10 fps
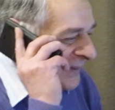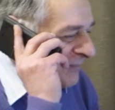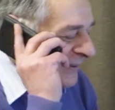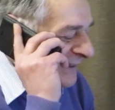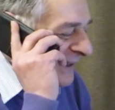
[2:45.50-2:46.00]

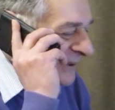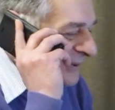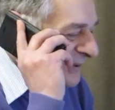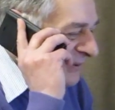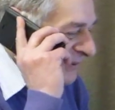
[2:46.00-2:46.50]
пока
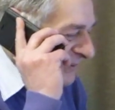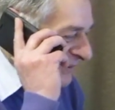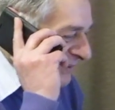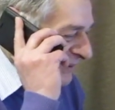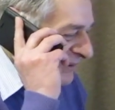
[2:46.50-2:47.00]

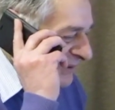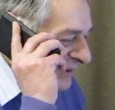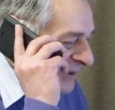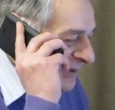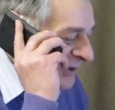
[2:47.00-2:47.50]
ее
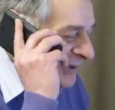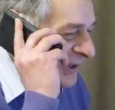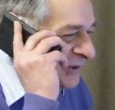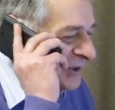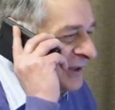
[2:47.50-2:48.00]

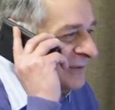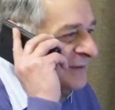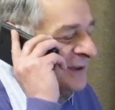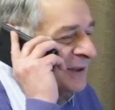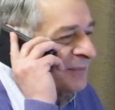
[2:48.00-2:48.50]

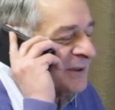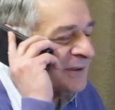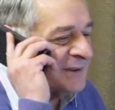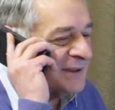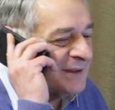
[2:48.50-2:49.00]
редактировала и
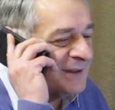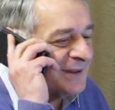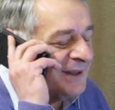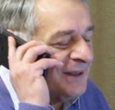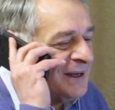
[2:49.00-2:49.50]

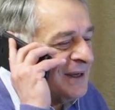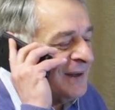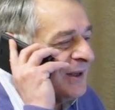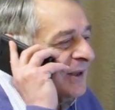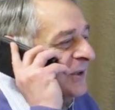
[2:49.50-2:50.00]
переводила,
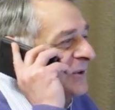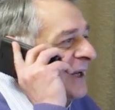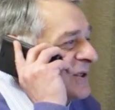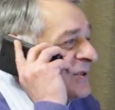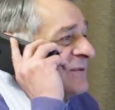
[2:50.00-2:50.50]
а
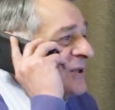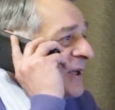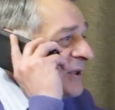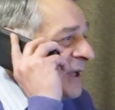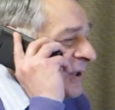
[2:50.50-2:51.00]
также все
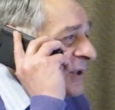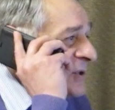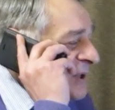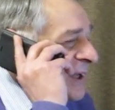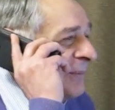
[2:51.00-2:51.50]
дети
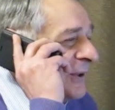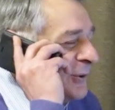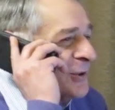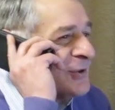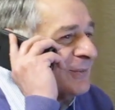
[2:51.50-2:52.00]
Сербии
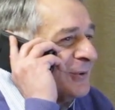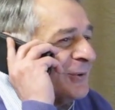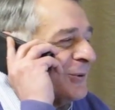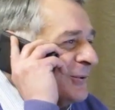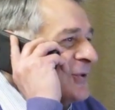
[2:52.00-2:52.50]
тоже
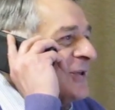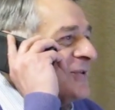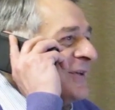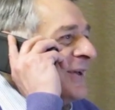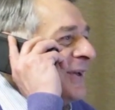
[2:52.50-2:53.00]
будут
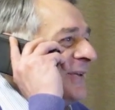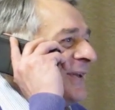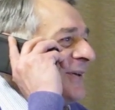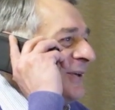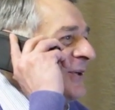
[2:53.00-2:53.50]
учиться
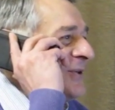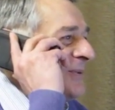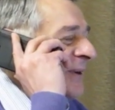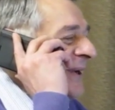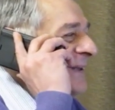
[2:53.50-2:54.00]
этой
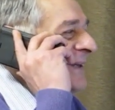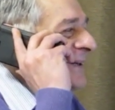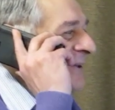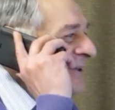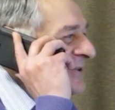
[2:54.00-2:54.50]
книж, по этой
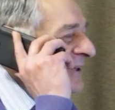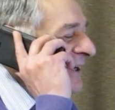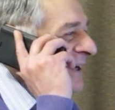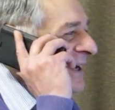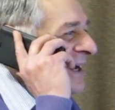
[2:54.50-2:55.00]

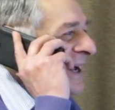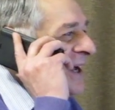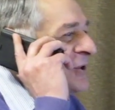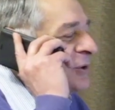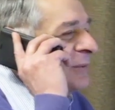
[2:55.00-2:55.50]
книжке
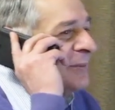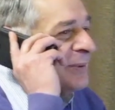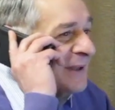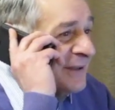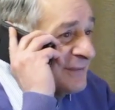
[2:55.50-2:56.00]
чтобы
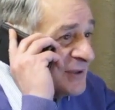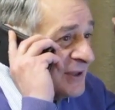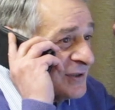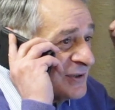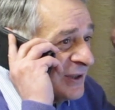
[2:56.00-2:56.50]
были
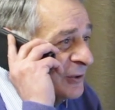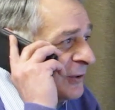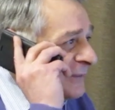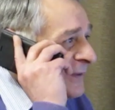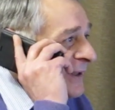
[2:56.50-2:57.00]
все
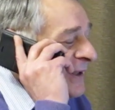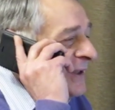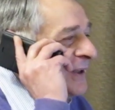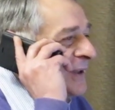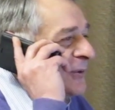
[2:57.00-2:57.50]

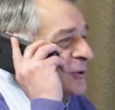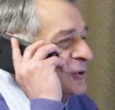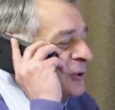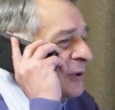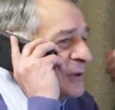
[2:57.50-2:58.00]
здоровые,
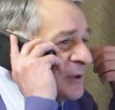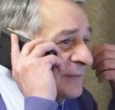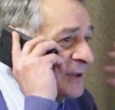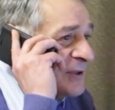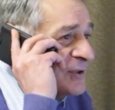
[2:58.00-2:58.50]

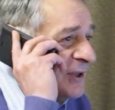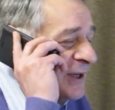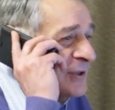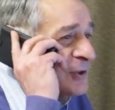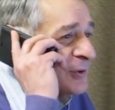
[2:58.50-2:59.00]
устойчивые к
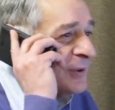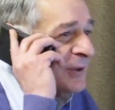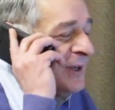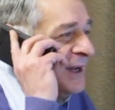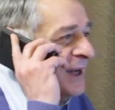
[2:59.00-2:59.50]

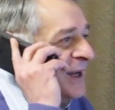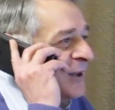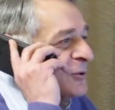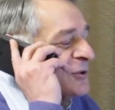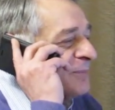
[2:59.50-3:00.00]
стрессу,
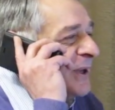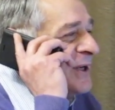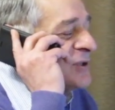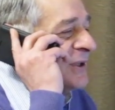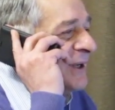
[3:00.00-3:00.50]

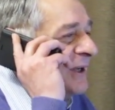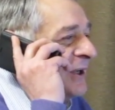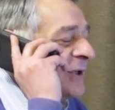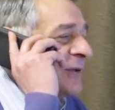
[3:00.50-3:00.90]
успешные и